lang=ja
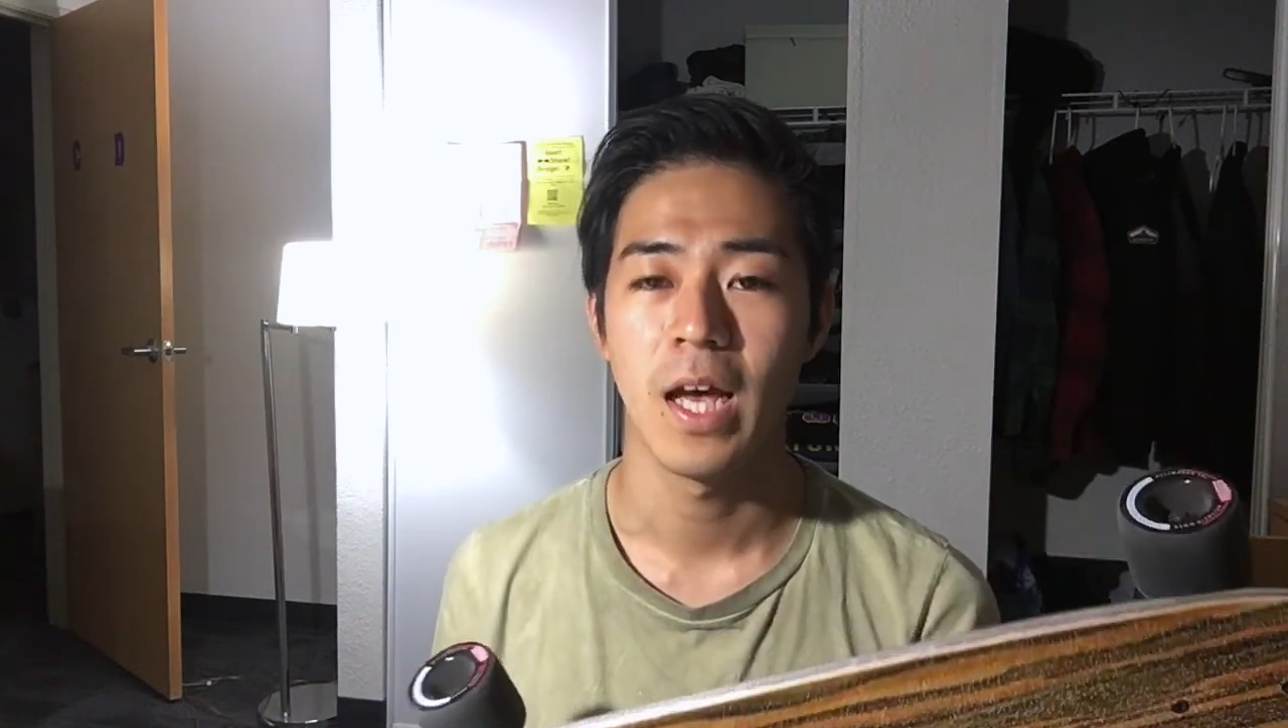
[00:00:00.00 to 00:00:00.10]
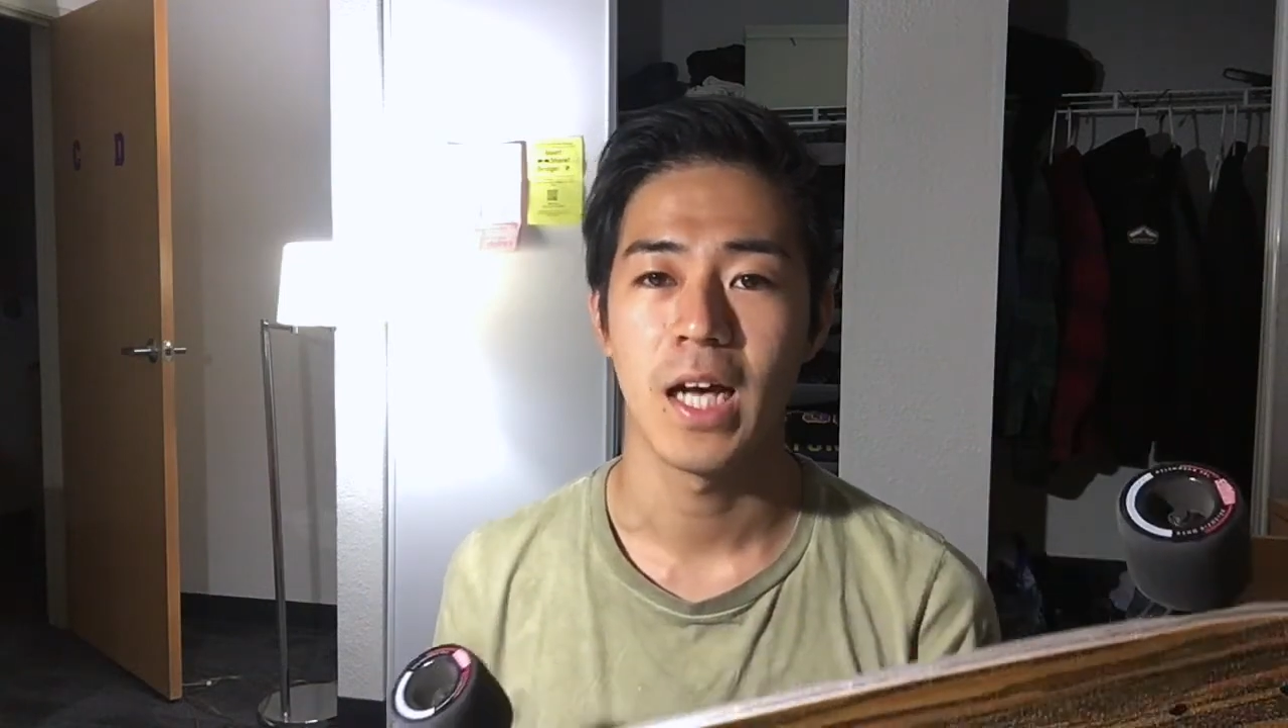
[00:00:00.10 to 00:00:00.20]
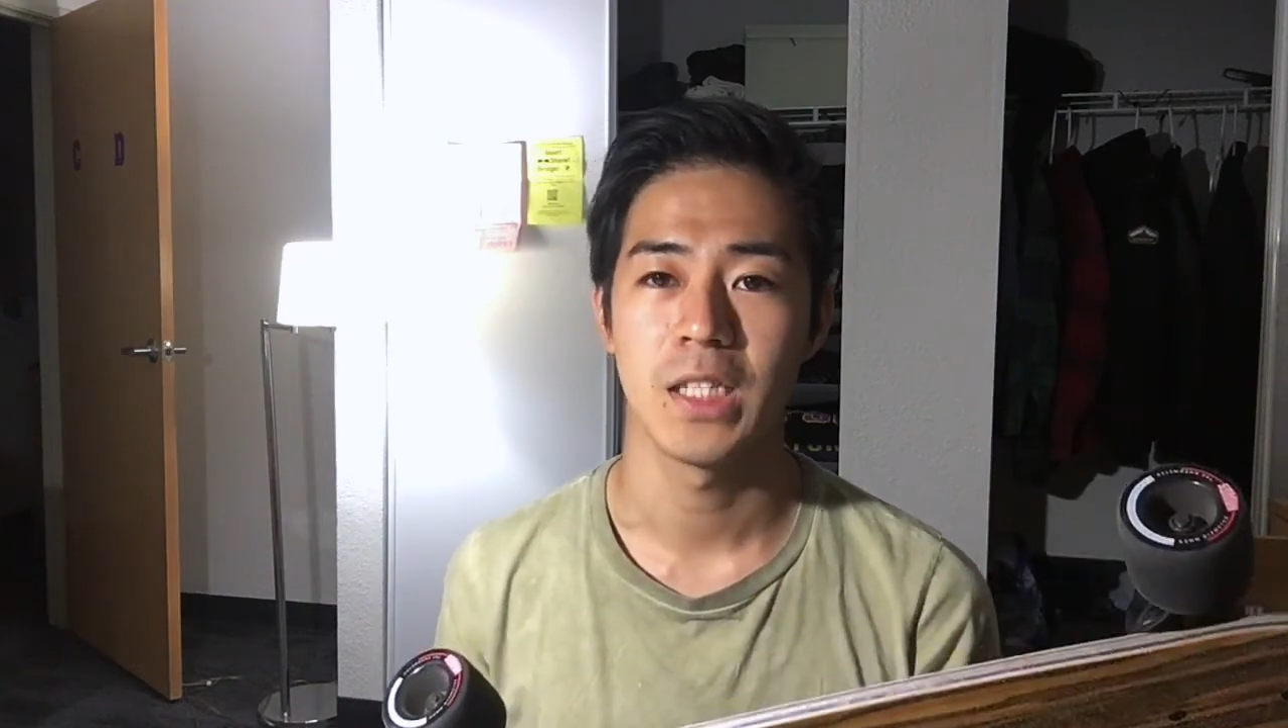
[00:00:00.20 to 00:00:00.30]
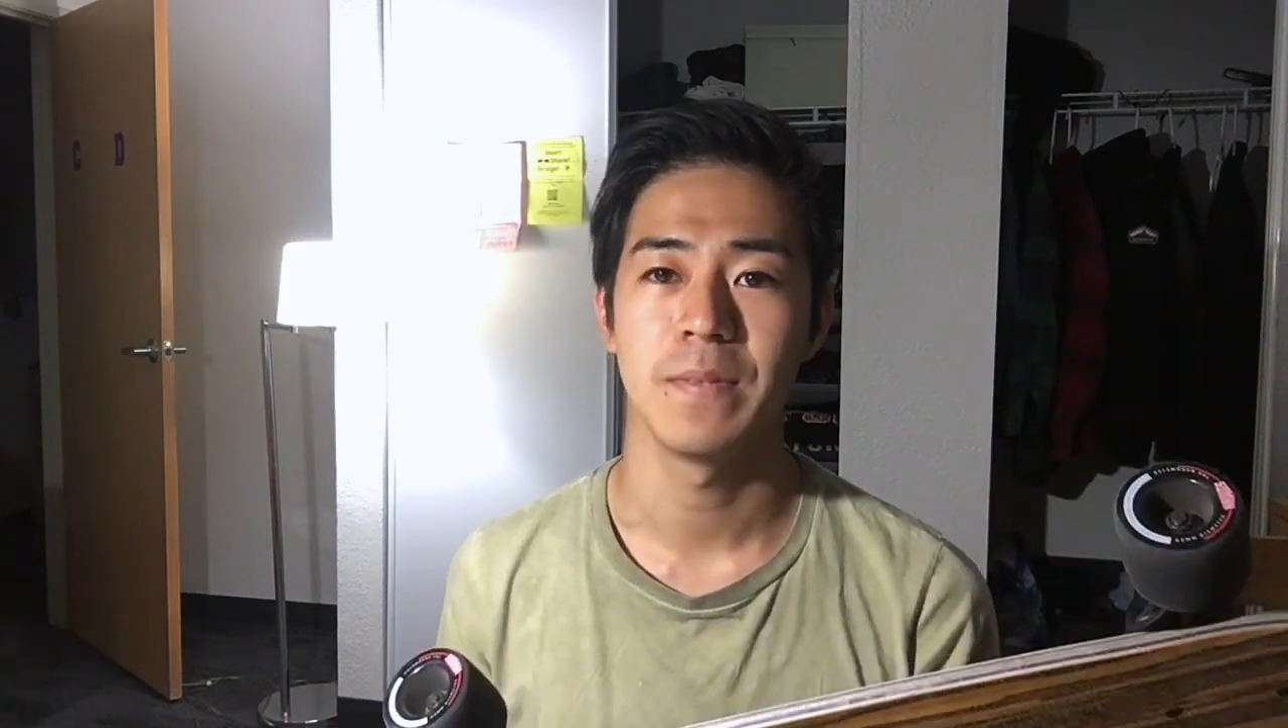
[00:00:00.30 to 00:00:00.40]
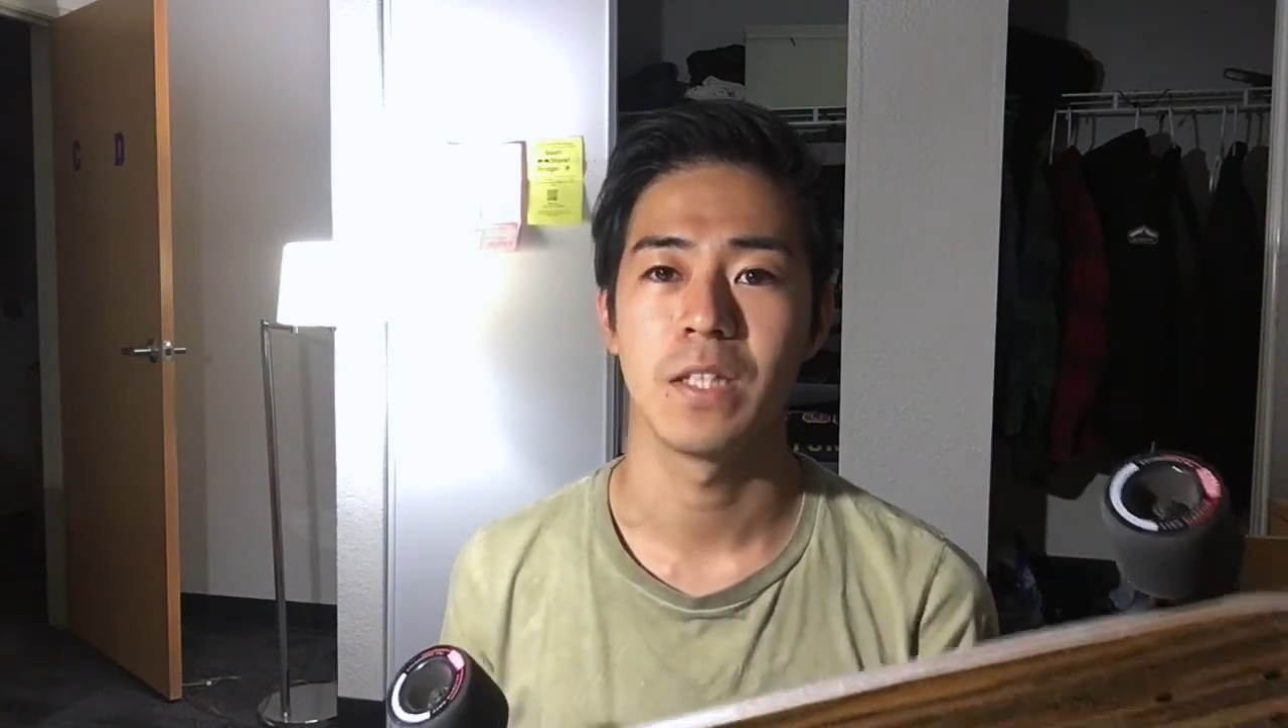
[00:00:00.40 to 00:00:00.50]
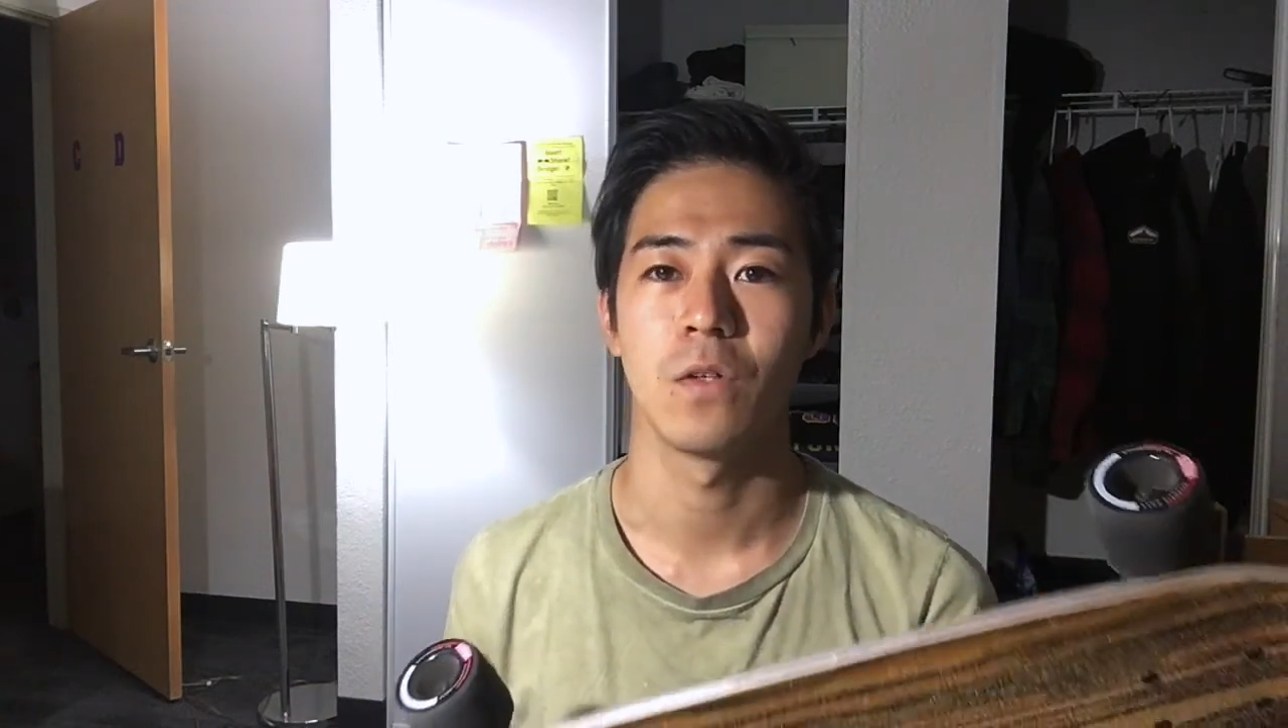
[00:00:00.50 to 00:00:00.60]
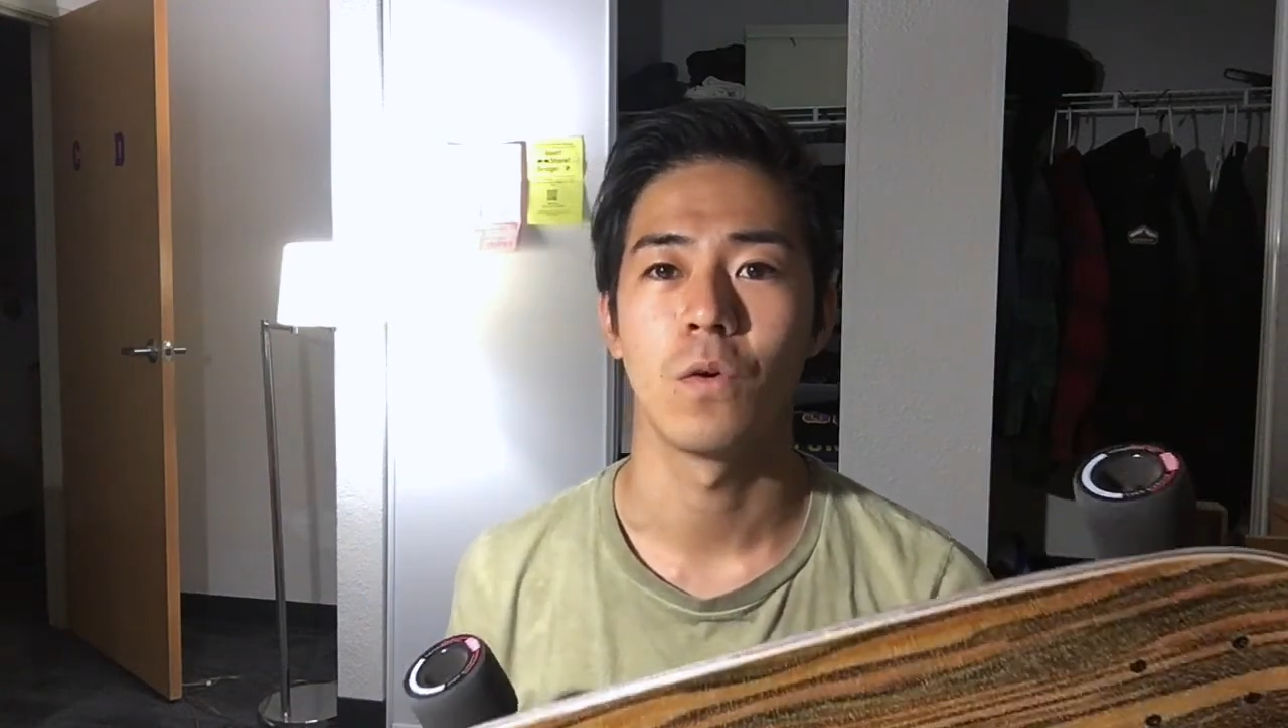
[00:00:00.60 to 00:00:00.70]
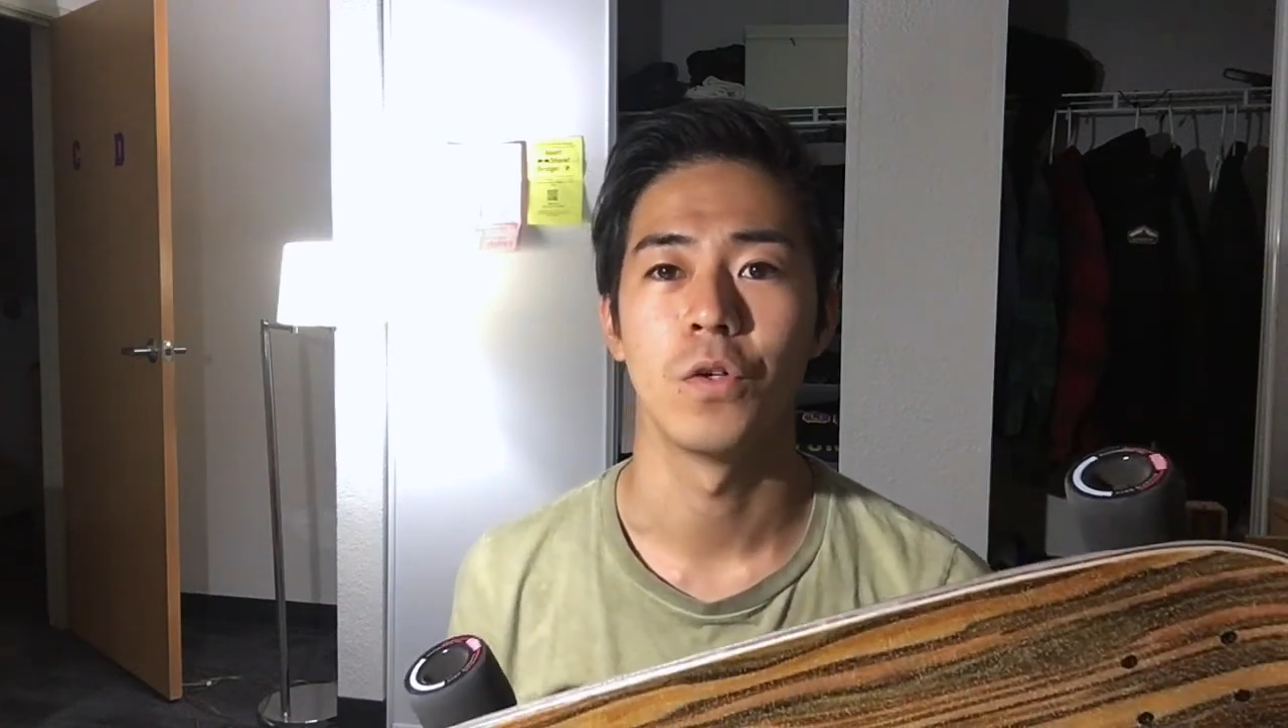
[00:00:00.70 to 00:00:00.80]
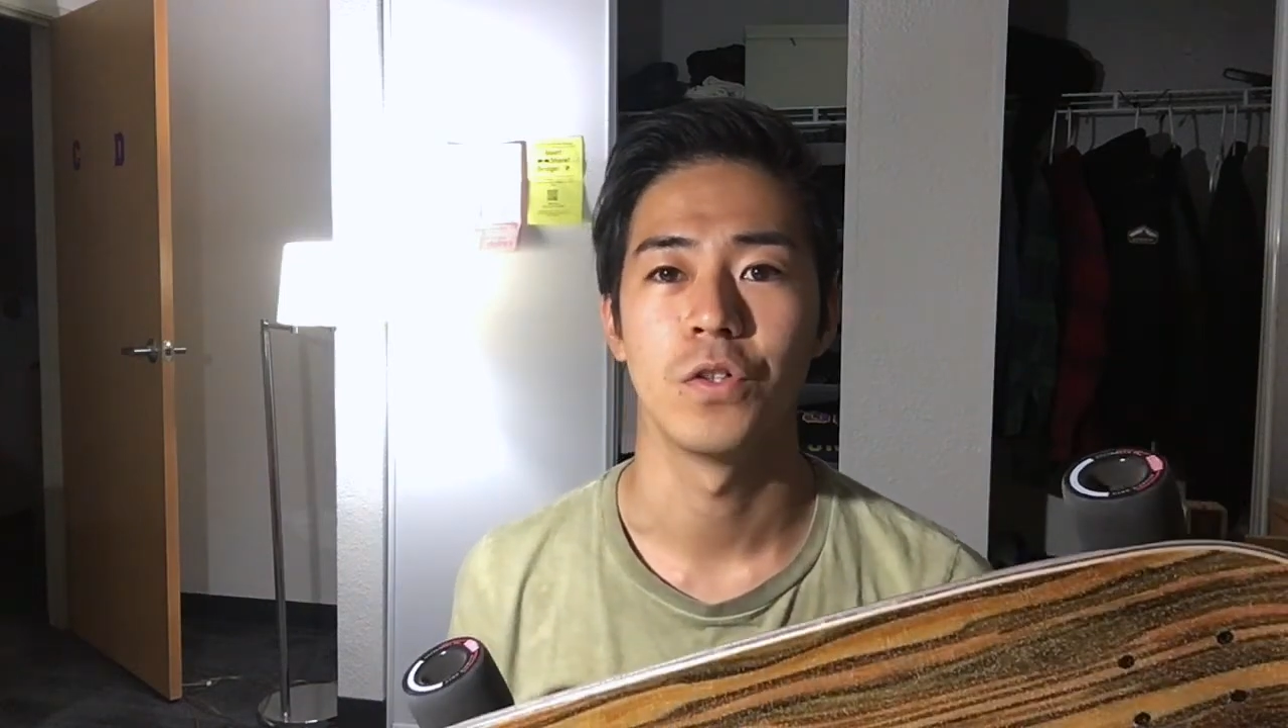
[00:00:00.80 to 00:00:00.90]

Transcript: 初めての購